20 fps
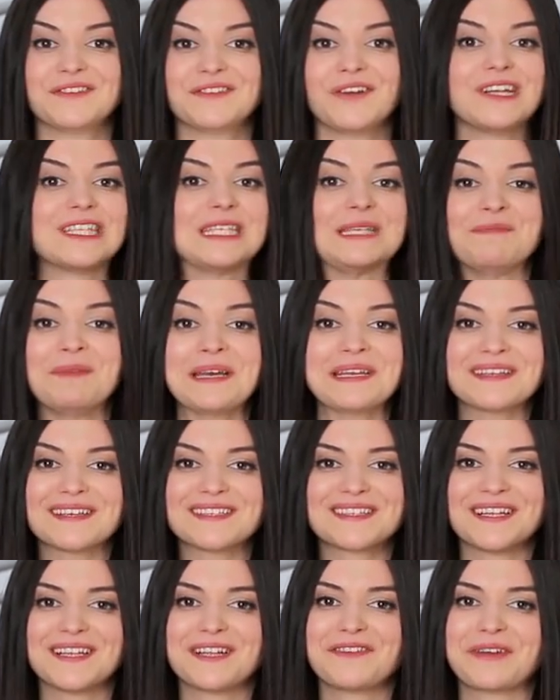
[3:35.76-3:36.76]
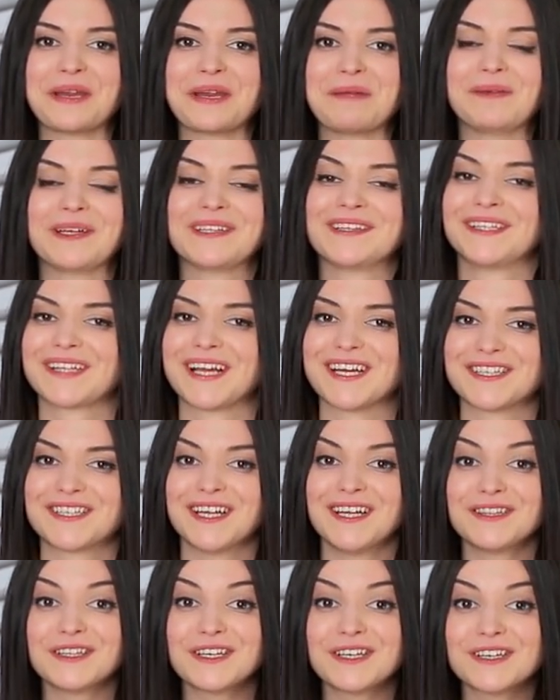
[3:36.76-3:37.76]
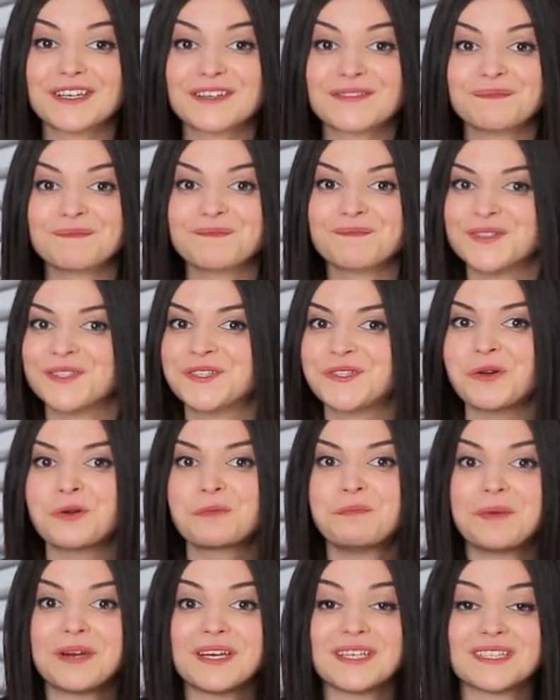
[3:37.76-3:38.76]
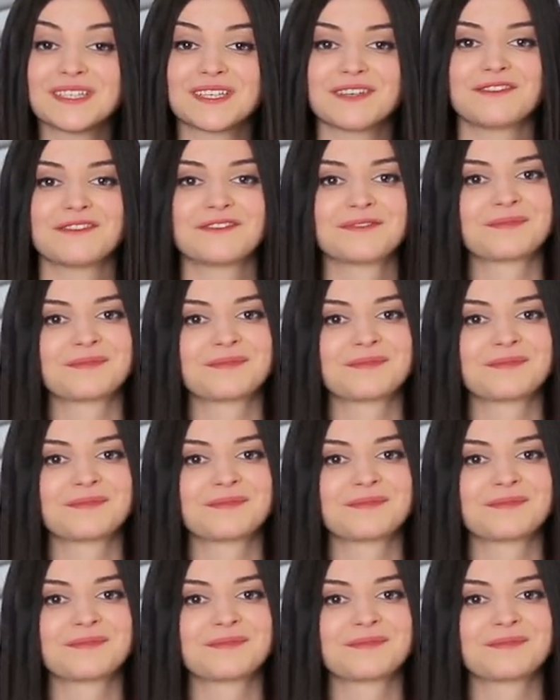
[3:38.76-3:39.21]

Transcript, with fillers: Ну а теперь настало время долгожданных сюрпризов.